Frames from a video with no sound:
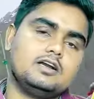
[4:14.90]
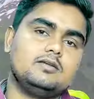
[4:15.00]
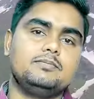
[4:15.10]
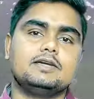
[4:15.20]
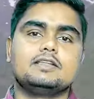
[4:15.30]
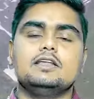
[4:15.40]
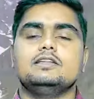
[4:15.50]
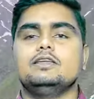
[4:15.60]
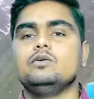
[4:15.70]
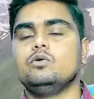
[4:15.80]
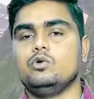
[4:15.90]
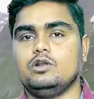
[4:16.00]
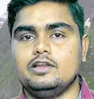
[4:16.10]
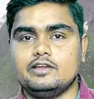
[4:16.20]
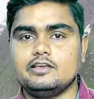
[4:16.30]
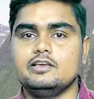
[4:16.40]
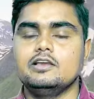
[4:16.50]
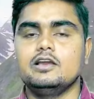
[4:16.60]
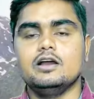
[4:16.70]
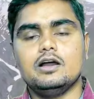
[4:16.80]
अब बात कर लेते हैं ऑनलाइन के
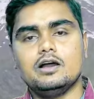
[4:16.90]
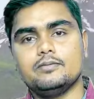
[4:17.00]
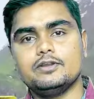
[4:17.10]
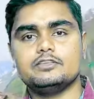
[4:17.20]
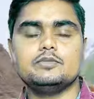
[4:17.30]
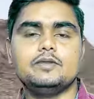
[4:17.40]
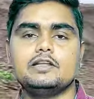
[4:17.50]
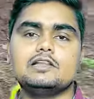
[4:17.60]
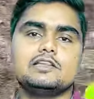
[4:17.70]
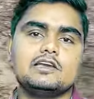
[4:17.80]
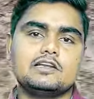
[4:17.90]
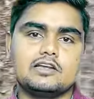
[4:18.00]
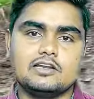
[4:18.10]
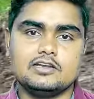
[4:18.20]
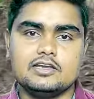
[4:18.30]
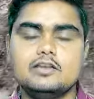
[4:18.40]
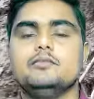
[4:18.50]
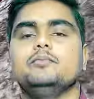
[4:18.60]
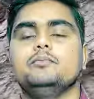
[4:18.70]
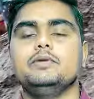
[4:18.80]
आपने इसे मेडिकल तैयार करा लिया है
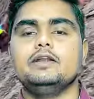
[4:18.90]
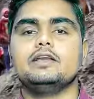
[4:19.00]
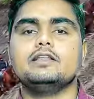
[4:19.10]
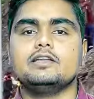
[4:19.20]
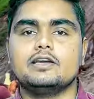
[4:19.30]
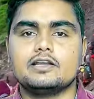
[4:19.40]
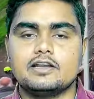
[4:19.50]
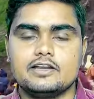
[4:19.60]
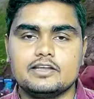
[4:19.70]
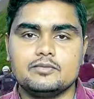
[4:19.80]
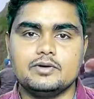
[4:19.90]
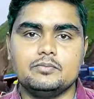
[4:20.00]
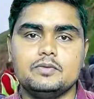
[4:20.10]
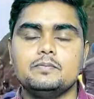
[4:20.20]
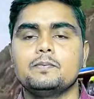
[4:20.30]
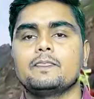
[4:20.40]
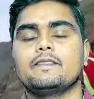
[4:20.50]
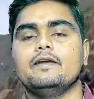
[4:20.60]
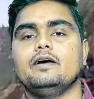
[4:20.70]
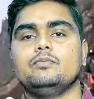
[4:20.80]
मेडिकल तैयार कराने के बाद में
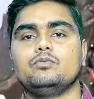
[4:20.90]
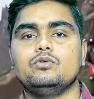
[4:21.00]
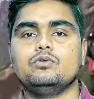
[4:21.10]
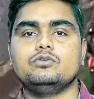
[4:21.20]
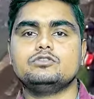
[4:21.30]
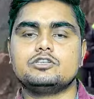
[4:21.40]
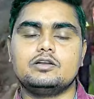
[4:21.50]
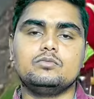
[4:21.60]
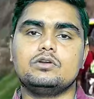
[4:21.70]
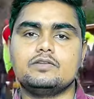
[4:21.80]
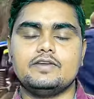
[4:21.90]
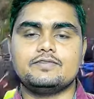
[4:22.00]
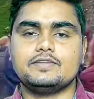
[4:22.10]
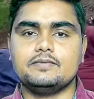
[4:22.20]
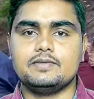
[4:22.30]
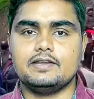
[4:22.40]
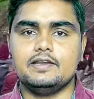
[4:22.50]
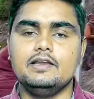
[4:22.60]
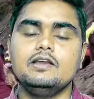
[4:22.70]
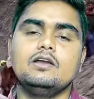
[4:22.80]
आपको श्राइन बोर्ड की वेबसाइट पर
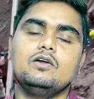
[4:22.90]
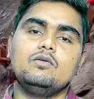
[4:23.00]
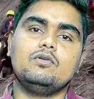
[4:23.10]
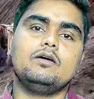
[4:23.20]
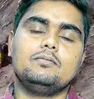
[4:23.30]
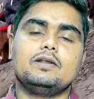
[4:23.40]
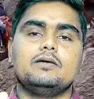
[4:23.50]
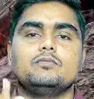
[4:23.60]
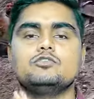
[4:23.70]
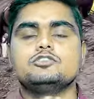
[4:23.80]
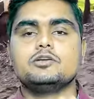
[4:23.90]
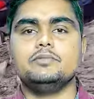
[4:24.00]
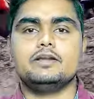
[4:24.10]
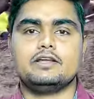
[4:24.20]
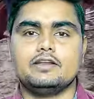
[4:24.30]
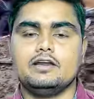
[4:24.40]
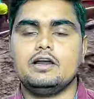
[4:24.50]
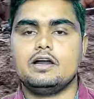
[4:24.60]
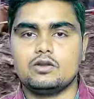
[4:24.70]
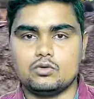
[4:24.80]
जाना है वहाँ पर आपको सबमिट करना है
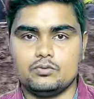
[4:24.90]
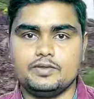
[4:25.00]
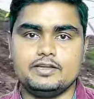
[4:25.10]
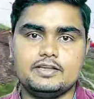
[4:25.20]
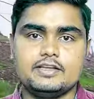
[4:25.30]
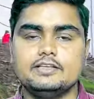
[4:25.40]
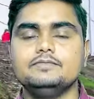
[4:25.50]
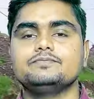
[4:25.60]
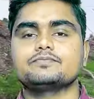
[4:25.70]
हार्ड कॉपी ठीक है जी